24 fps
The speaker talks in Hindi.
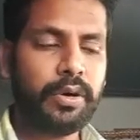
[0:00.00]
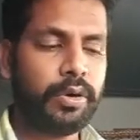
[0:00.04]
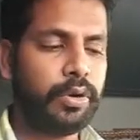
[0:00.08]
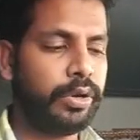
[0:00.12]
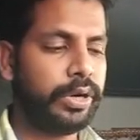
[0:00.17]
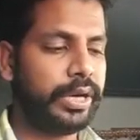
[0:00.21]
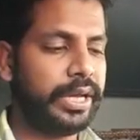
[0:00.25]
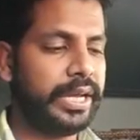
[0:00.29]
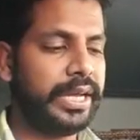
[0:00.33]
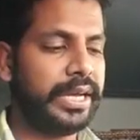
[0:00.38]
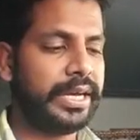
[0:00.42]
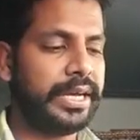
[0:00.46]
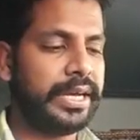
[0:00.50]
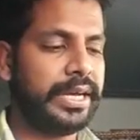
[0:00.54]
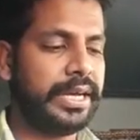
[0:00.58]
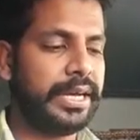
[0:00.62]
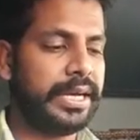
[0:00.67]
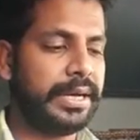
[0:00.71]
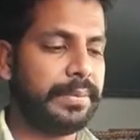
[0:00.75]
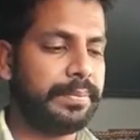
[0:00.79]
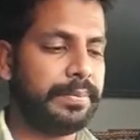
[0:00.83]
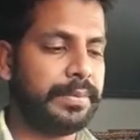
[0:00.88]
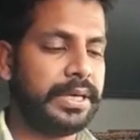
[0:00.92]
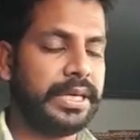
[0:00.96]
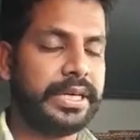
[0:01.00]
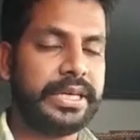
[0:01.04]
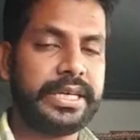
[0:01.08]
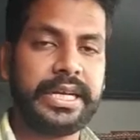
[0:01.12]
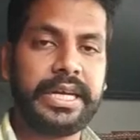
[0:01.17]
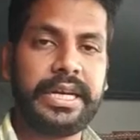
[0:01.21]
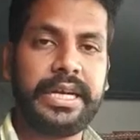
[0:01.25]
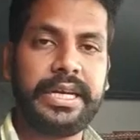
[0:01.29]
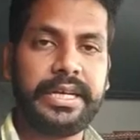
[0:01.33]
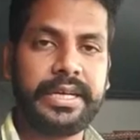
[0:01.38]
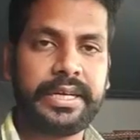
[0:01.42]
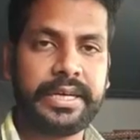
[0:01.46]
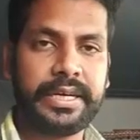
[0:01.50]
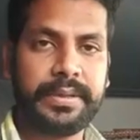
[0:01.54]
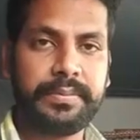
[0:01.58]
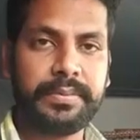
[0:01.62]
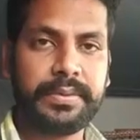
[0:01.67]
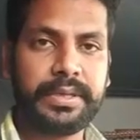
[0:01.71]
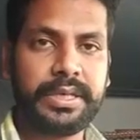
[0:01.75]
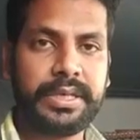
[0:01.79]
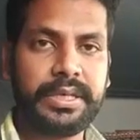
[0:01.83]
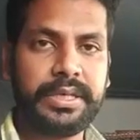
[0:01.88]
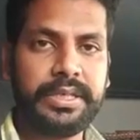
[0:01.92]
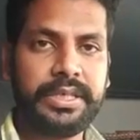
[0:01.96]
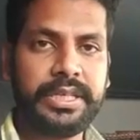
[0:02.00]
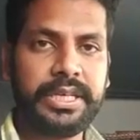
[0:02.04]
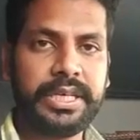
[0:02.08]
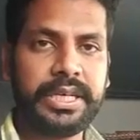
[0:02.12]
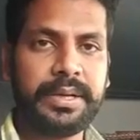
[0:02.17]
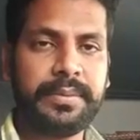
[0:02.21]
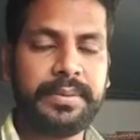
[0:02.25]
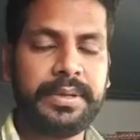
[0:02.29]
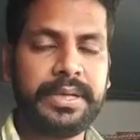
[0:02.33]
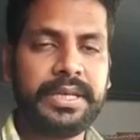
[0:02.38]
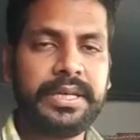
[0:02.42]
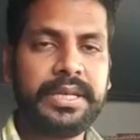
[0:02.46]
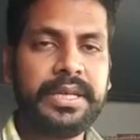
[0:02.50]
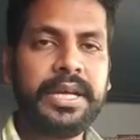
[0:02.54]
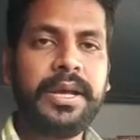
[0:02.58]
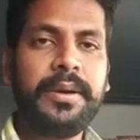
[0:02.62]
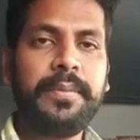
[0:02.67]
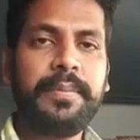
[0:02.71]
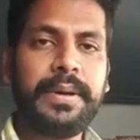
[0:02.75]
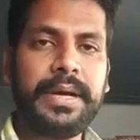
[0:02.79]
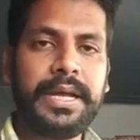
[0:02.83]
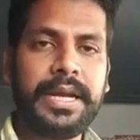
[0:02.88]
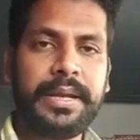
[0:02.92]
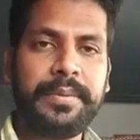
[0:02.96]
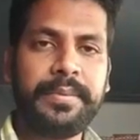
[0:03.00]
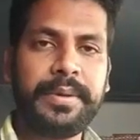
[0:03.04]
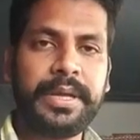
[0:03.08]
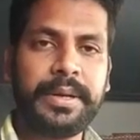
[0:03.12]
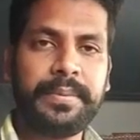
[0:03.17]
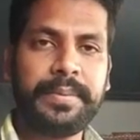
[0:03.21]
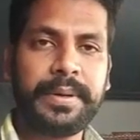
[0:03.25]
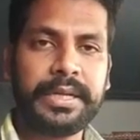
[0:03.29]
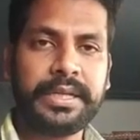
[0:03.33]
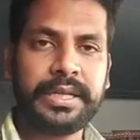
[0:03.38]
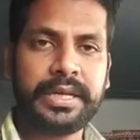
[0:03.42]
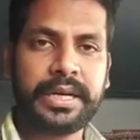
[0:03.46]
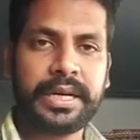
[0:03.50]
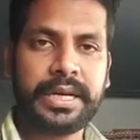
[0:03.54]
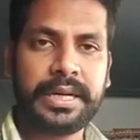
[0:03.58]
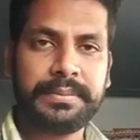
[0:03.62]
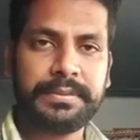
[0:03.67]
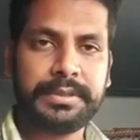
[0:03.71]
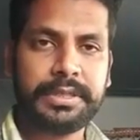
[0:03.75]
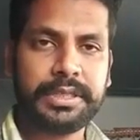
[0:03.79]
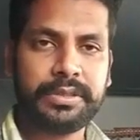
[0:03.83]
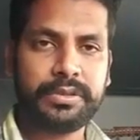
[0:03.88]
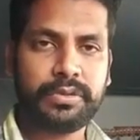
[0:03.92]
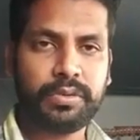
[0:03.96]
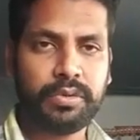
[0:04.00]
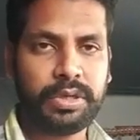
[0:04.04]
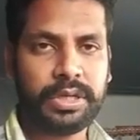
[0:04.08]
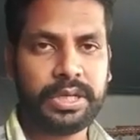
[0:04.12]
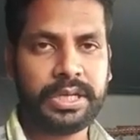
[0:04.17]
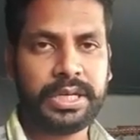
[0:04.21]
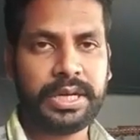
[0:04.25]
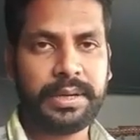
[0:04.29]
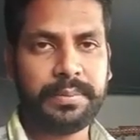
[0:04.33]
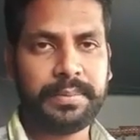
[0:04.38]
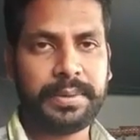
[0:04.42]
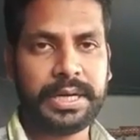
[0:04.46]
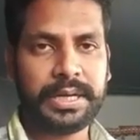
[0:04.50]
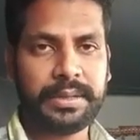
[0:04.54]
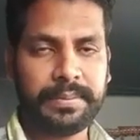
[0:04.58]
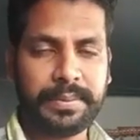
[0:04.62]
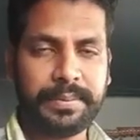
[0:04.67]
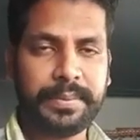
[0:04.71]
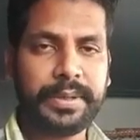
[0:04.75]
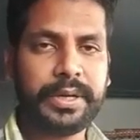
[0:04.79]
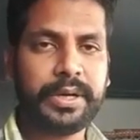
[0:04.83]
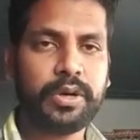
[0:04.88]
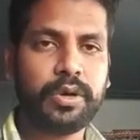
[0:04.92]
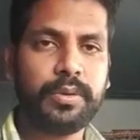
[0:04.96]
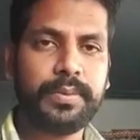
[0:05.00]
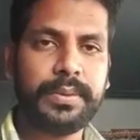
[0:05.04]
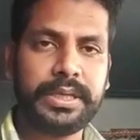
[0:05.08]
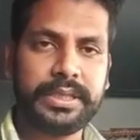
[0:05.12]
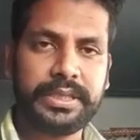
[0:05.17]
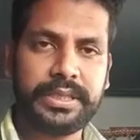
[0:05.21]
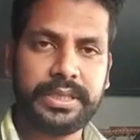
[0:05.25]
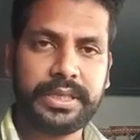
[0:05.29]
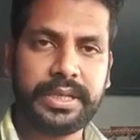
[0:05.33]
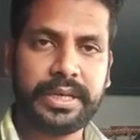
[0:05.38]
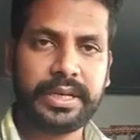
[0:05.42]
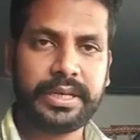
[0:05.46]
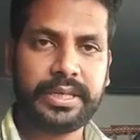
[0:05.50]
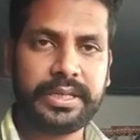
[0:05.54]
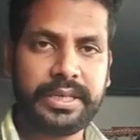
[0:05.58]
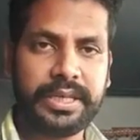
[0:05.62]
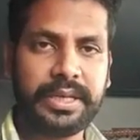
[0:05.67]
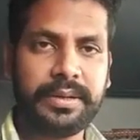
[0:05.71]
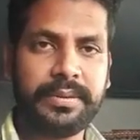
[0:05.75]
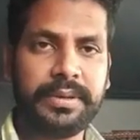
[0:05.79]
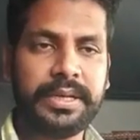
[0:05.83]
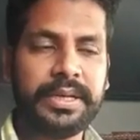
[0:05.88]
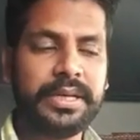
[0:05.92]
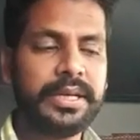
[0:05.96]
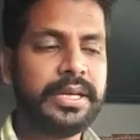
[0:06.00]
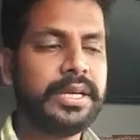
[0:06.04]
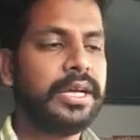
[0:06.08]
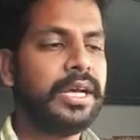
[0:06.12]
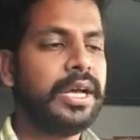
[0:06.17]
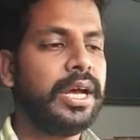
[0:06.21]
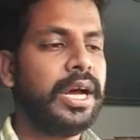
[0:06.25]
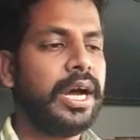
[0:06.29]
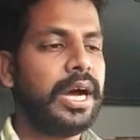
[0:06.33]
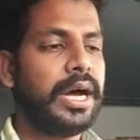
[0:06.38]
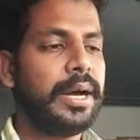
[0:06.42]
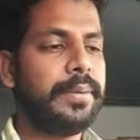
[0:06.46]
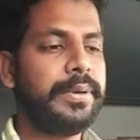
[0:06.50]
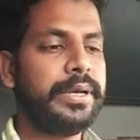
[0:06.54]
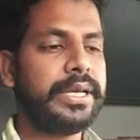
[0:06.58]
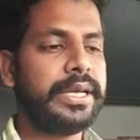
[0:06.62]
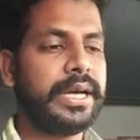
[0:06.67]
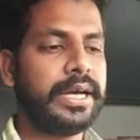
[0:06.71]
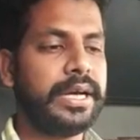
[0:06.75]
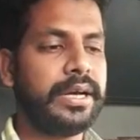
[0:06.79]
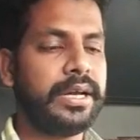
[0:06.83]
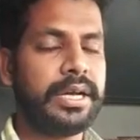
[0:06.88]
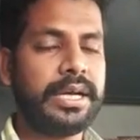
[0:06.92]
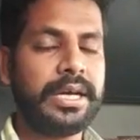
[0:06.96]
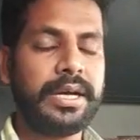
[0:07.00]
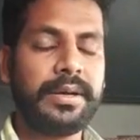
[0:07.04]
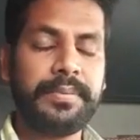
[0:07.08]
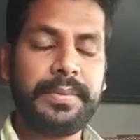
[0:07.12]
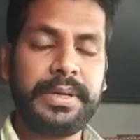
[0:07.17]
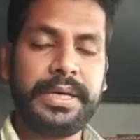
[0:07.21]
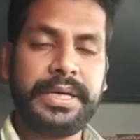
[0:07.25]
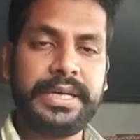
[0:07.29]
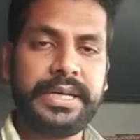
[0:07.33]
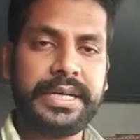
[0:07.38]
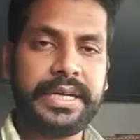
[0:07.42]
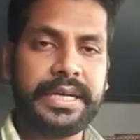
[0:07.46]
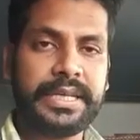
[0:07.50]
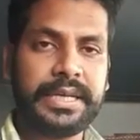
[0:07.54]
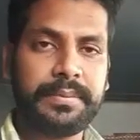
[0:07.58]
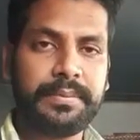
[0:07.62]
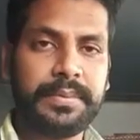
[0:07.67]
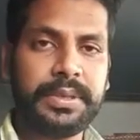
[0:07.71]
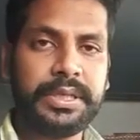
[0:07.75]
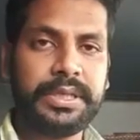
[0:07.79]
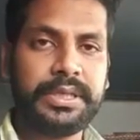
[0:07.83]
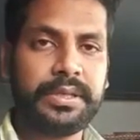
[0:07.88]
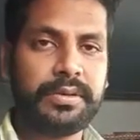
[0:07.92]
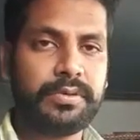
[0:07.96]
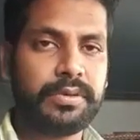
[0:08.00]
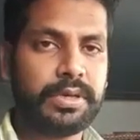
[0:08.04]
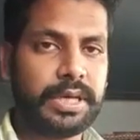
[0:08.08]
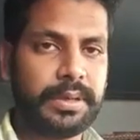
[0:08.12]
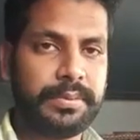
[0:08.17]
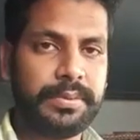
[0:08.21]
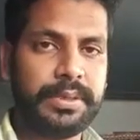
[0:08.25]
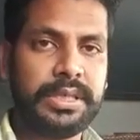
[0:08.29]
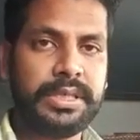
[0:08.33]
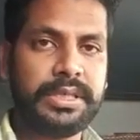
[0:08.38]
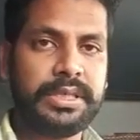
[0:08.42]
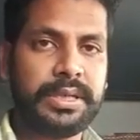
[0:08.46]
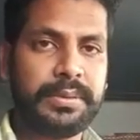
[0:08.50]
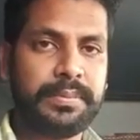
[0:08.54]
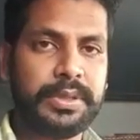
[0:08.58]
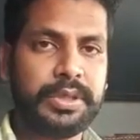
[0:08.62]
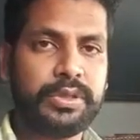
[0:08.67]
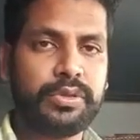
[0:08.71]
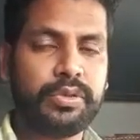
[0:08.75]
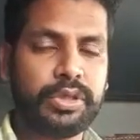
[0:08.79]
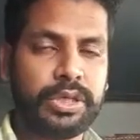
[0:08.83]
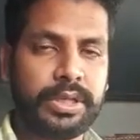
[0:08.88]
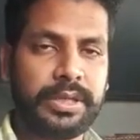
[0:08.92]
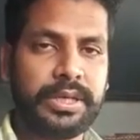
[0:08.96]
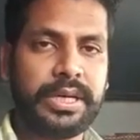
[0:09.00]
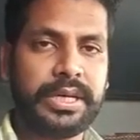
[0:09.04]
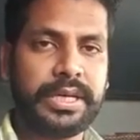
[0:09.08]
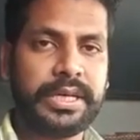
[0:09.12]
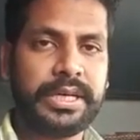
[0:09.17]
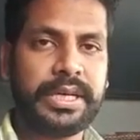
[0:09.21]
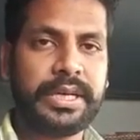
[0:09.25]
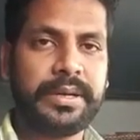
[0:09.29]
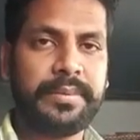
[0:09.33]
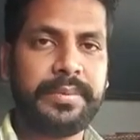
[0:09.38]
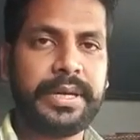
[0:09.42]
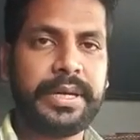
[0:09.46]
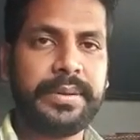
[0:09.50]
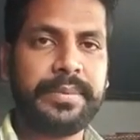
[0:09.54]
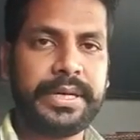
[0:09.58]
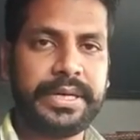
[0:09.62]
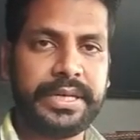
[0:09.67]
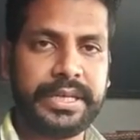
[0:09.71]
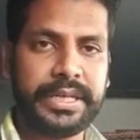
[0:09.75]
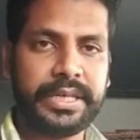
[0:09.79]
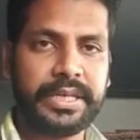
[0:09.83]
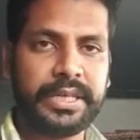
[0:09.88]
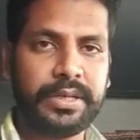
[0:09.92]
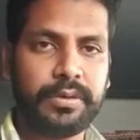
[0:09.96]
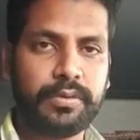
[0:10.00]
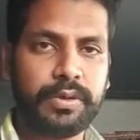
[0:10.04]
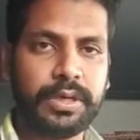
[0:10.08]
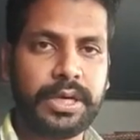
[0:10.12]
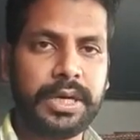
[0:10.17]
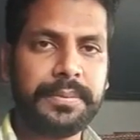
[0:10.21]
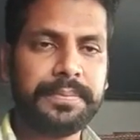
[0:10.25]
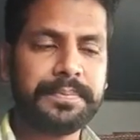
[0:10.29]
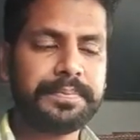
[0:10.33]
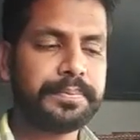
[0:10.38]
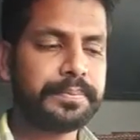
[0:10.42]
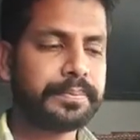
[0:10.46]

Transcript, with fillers: और एक है अपना टेलीग्राम का ठीक है भाई पहले मेरी बात आराम से सुन लेना बाद में मेरे को मैसेज करना ठीक है भाई अभी क्या करेगा मैं इंडिया जब भी जाऊँ अभी जब भी छुट्टी लगेगी मेरी मैं इंडिया जाऊँगा